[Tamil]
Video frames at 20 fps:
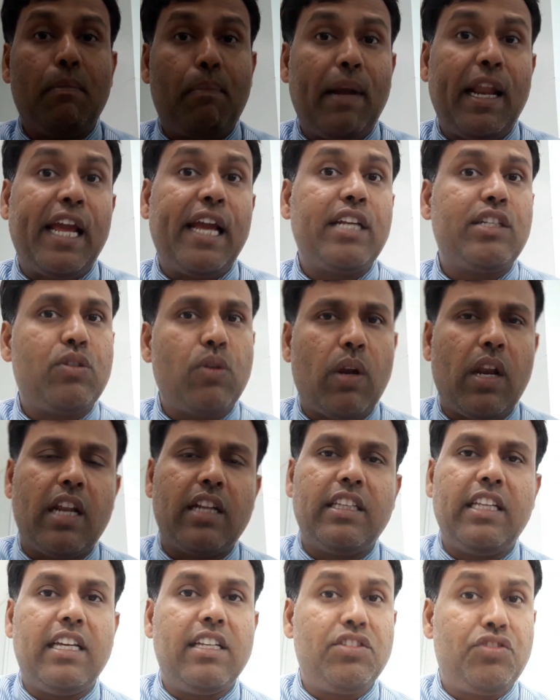ப்ளே
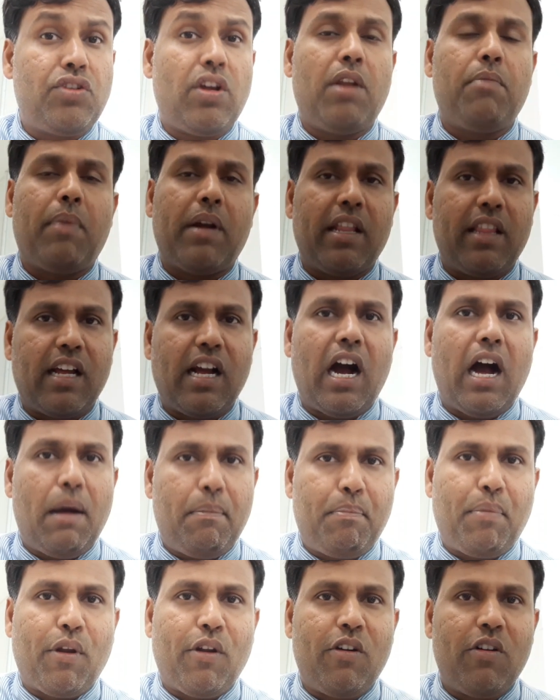ஸ்டோர்லேருந்து இன்ஸ்டால் பண்ணதுக்கு
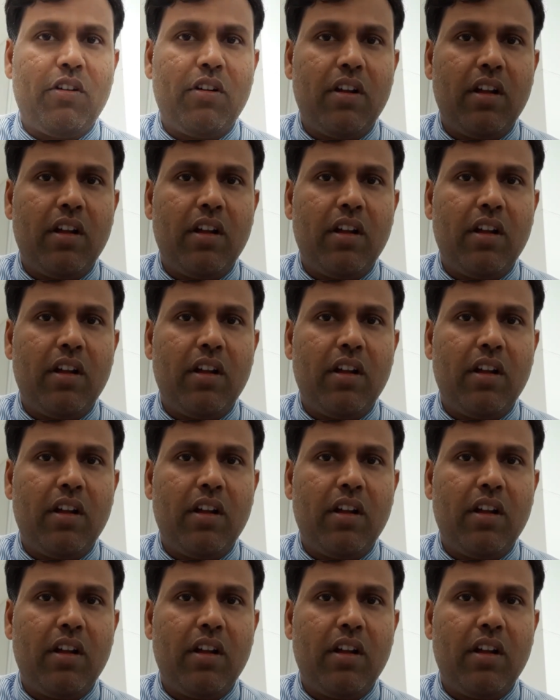அப்புறம்